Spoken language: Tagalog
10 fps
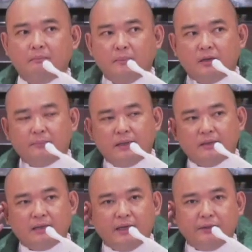meron
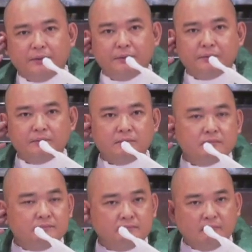pala tayong,
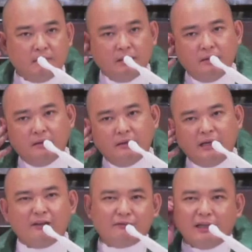
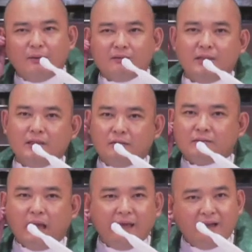anong tawag dito,
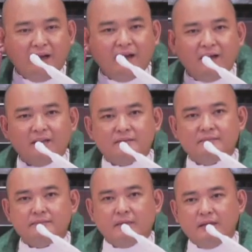tainga,
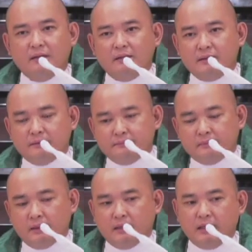
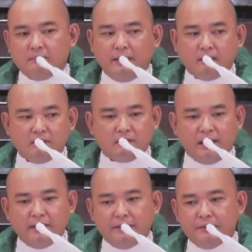at meron
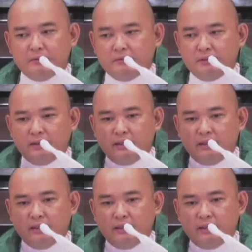tayong